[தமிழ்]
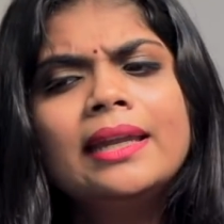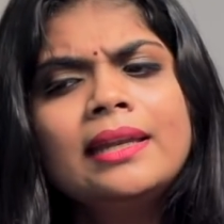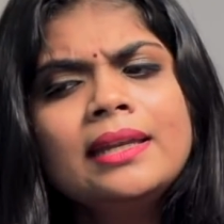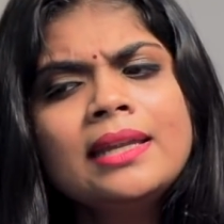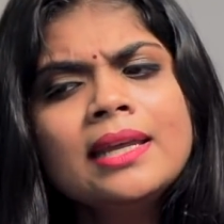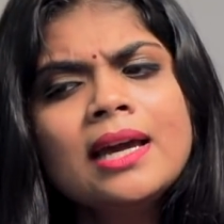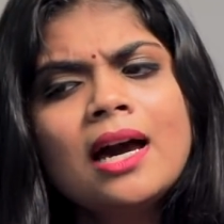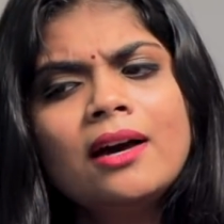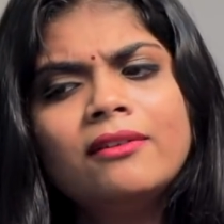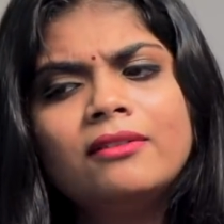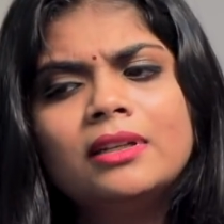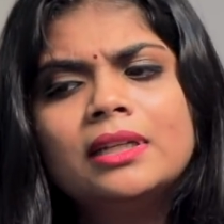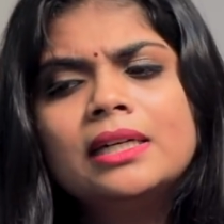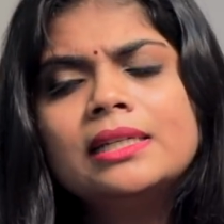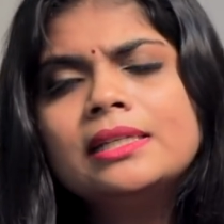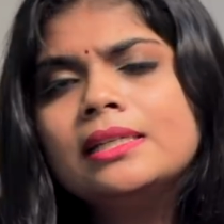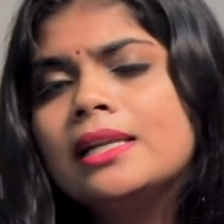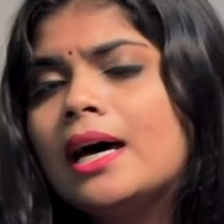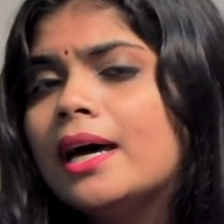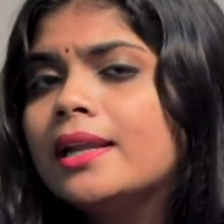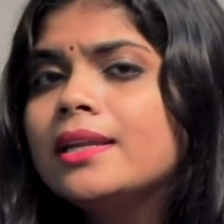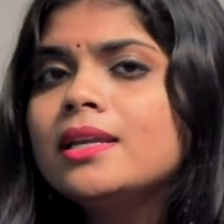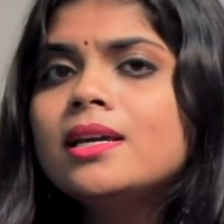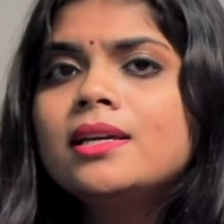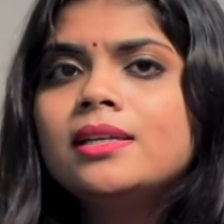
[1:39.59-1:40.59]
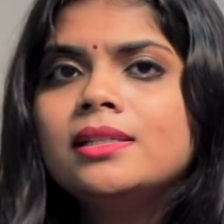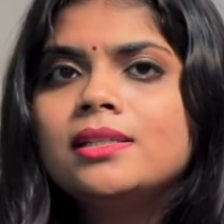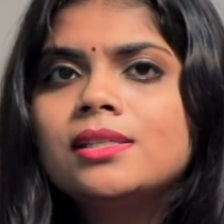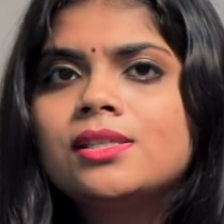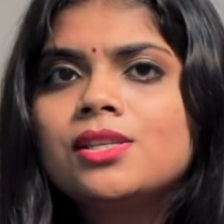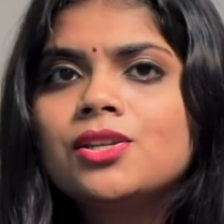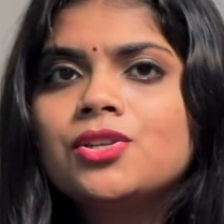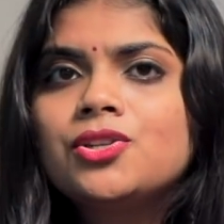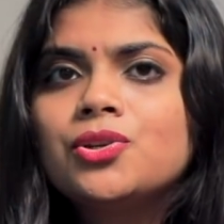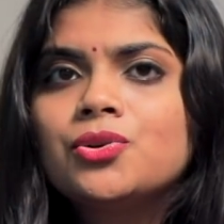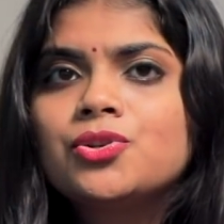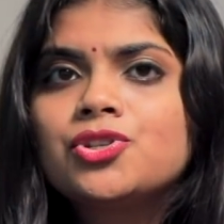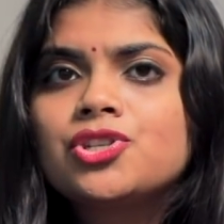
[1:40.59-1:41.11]
இந்தியாவில் நிறைய
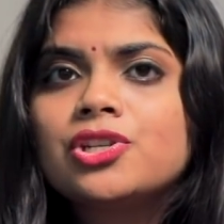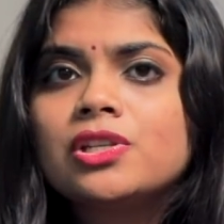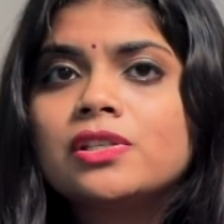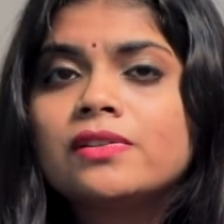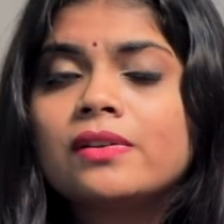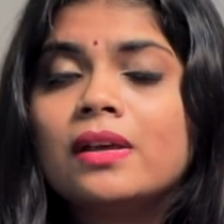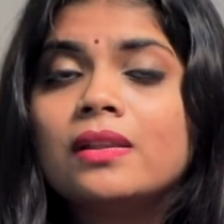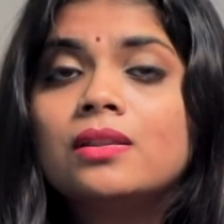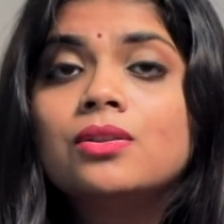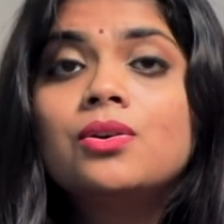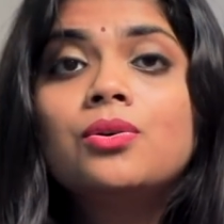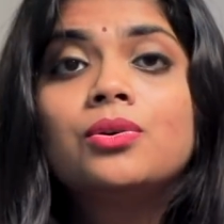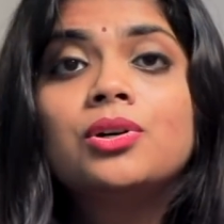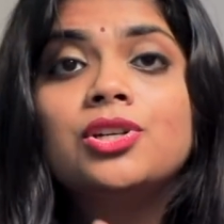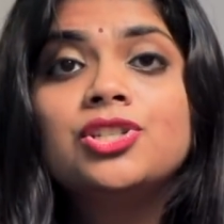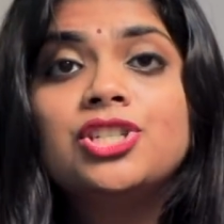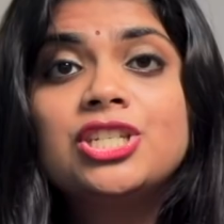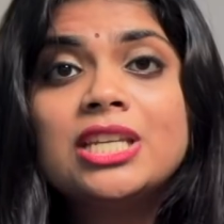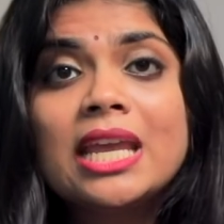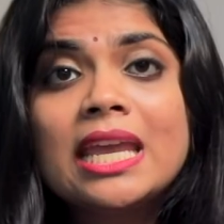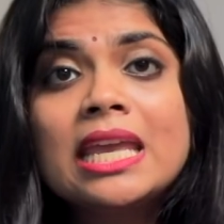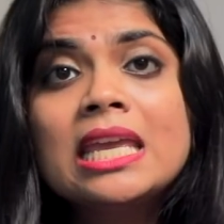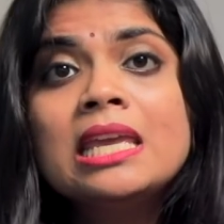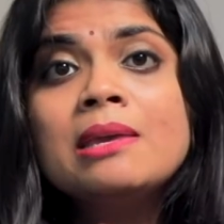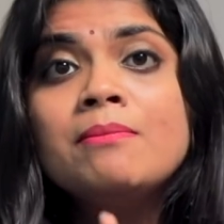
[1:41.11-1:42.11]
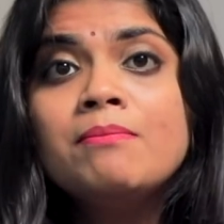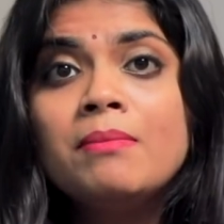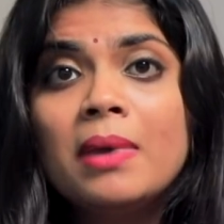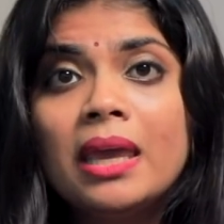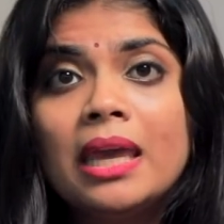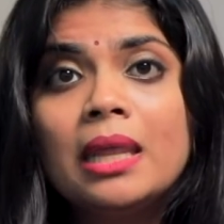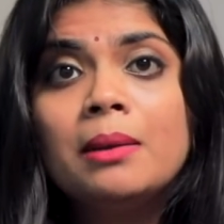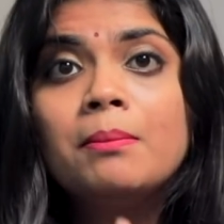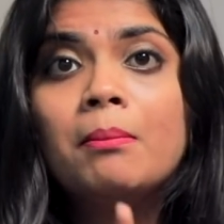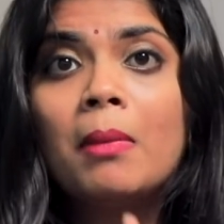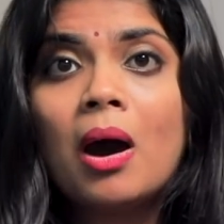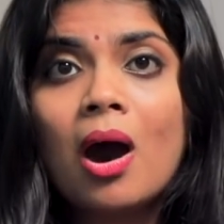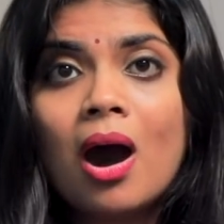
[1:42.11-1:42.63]
இன்ஸ்டிடியூஷன்ஸ் வந்து உங்கள் ஜேஇ
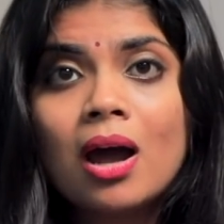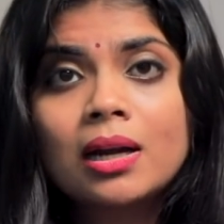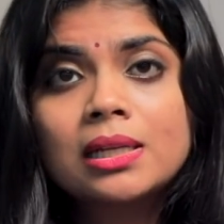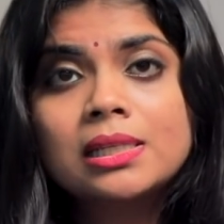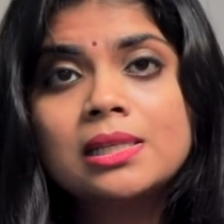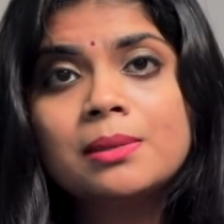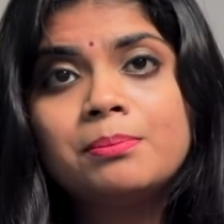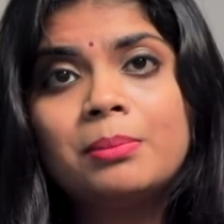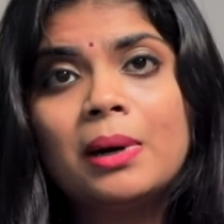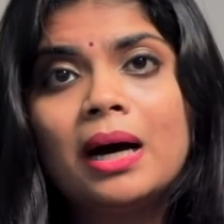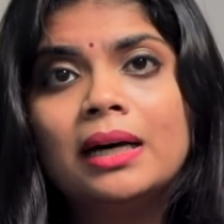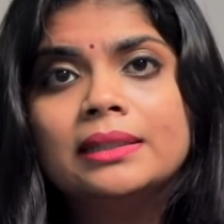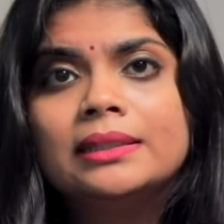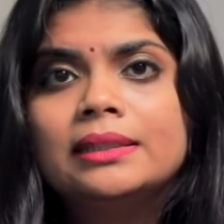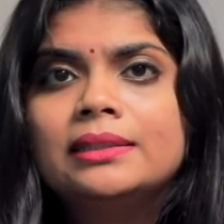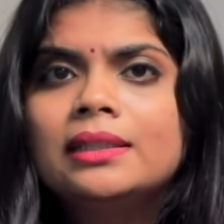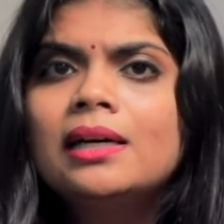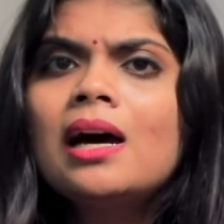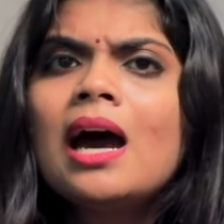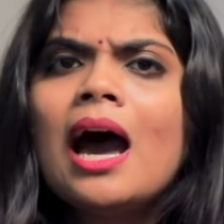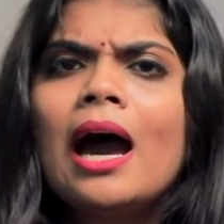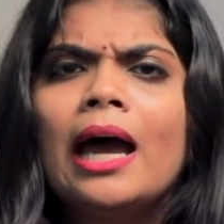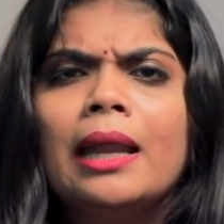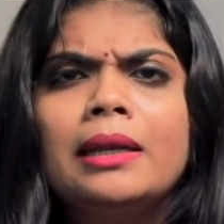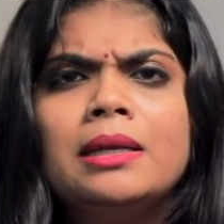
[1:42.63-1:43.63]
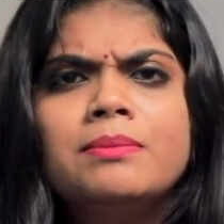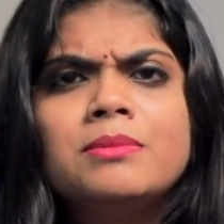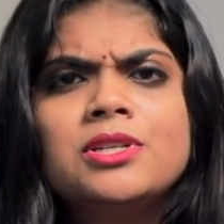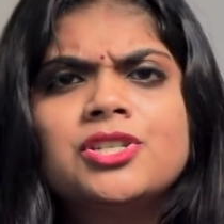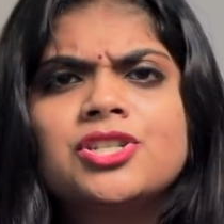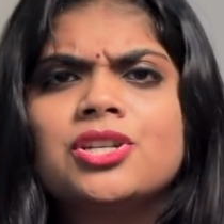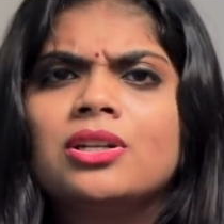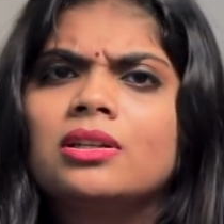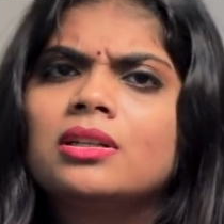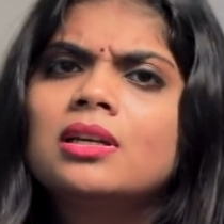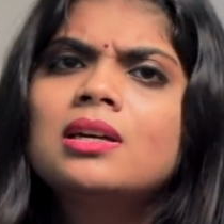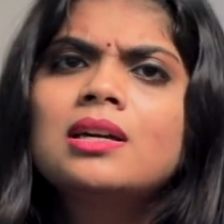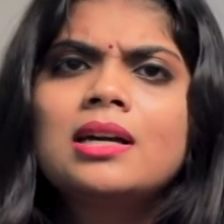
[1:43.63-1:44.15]
மெயின் மார்க்ஸை பார்த்து தான்
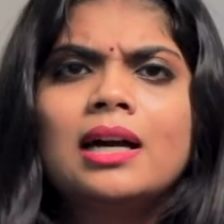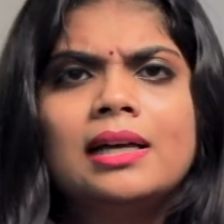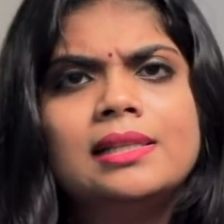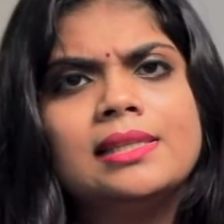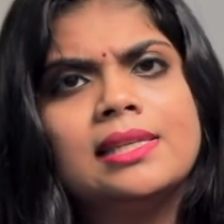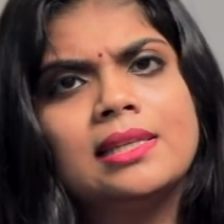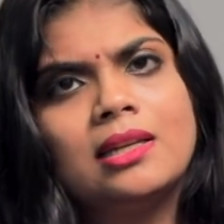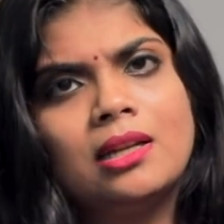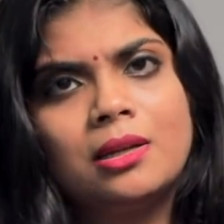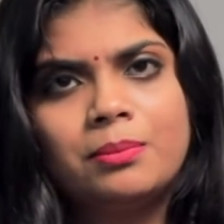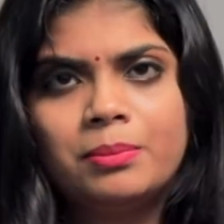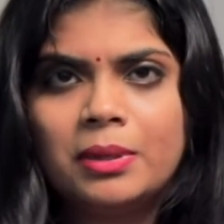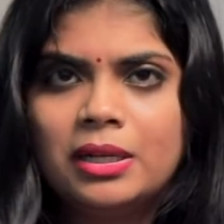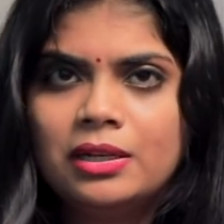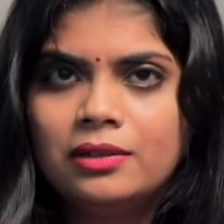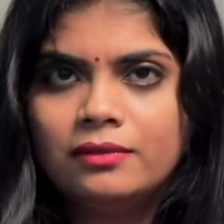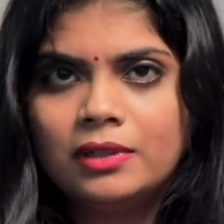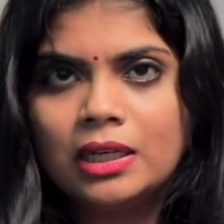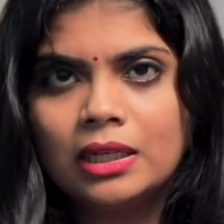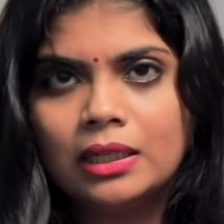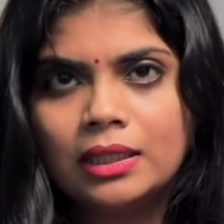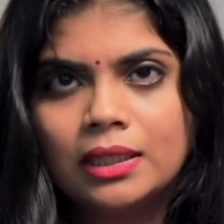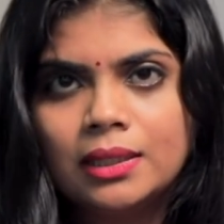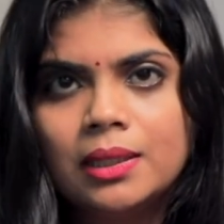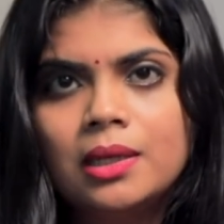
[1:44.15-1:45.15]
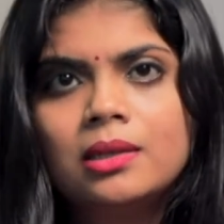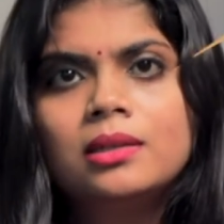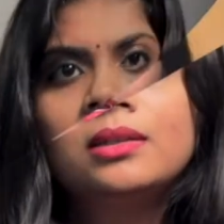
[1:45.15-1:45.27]
அட்மிஷனுக்கு கன்சிடர் பண்ணுவாங்க